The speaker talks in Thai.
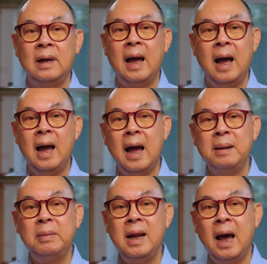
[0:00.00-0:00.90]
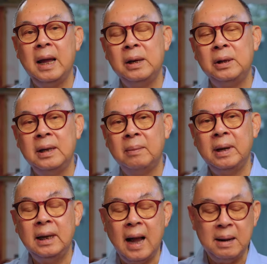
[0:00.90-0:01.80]
หาอาหารไม่ได้ยัง
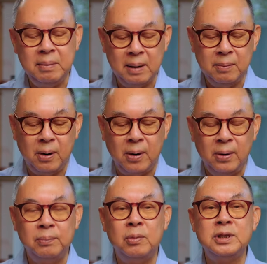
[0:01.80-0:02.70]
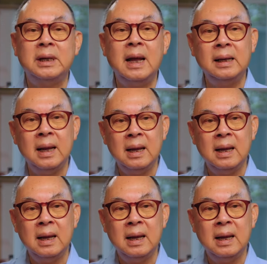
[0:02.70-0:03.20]
เป็นการเพียงพอ เพราะฉะนั้น